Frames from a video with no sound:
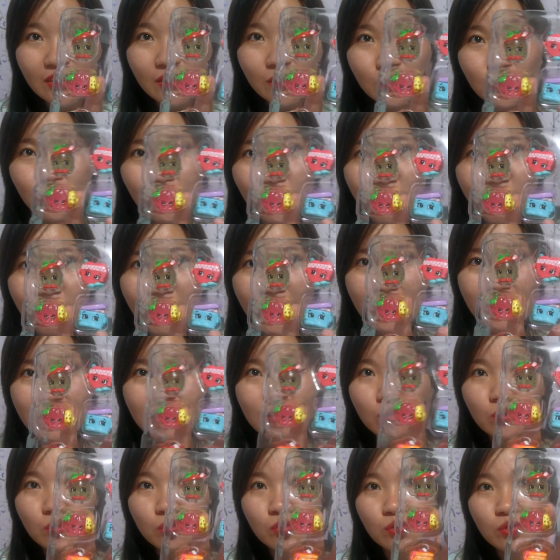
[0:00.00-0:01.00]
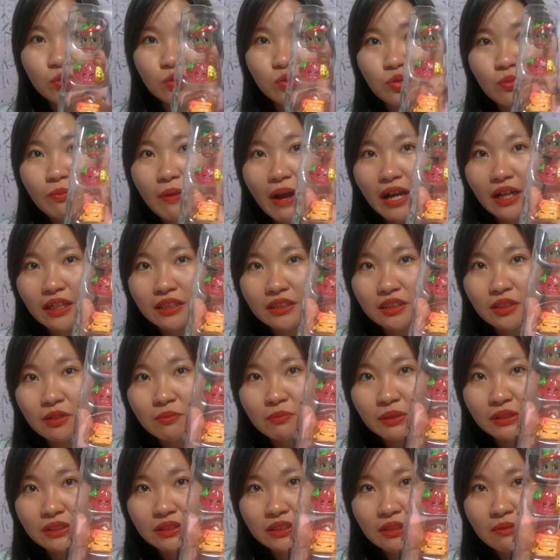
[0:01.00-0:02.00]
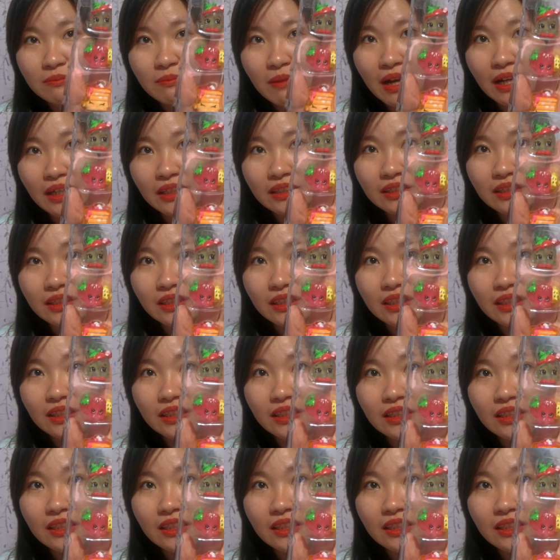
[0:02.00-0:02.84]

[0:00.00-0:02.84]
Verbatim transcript: sumpah ini lucu-lucu banget gemesin banget nih